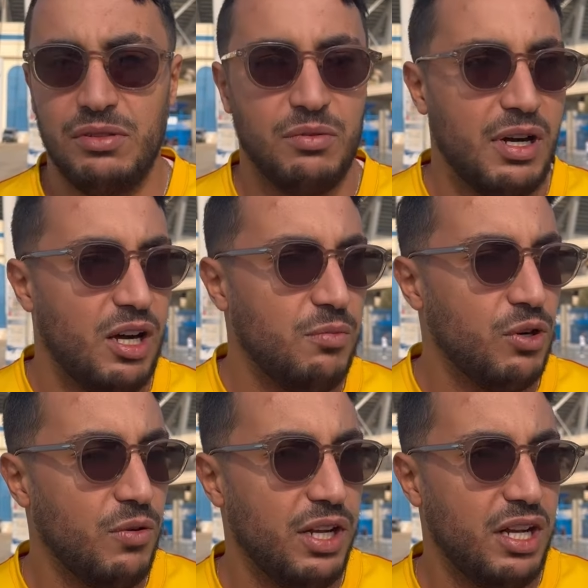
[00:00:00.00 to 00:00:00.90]
ومعاهم
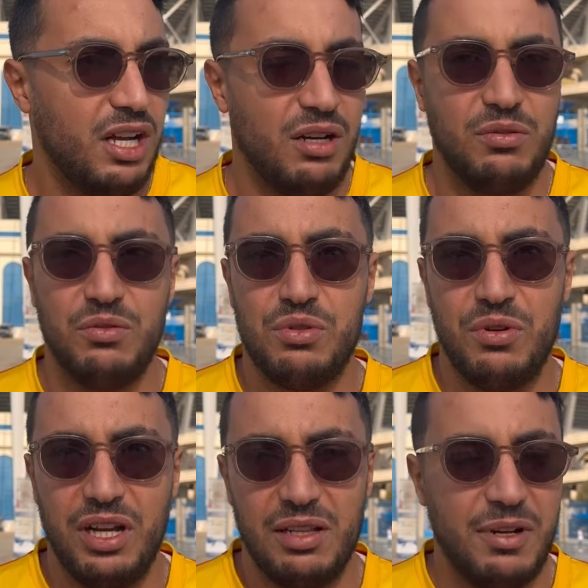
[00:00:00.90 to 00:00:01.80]
مكوانا
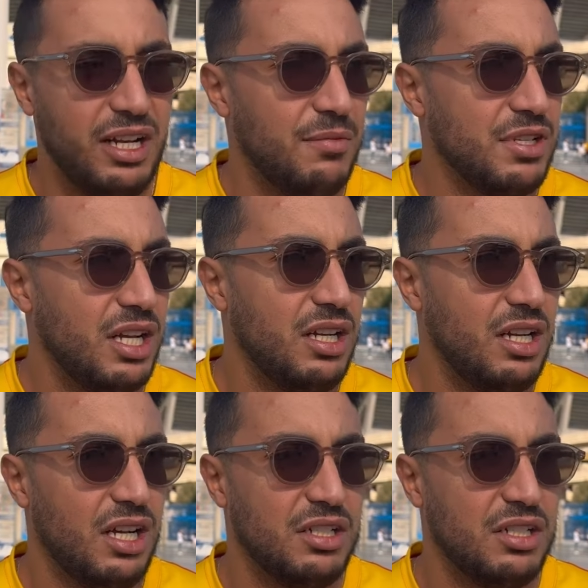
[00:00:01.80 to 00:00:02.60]
وجواريت معناها ما شاء الله